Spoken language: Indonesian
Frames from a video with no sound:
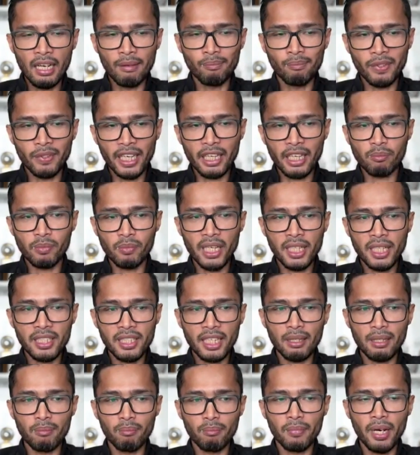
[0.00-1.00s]

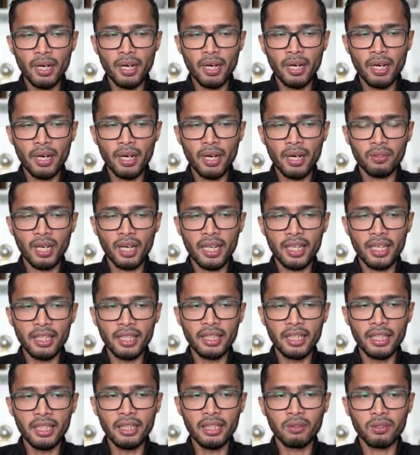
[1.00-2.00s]
merekomendasikan buy untuk hari
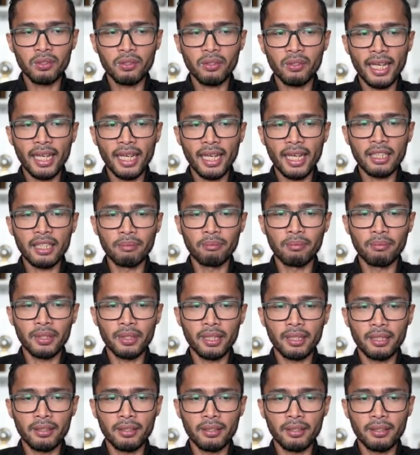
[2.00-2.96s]
ini untuk LSIP gitu.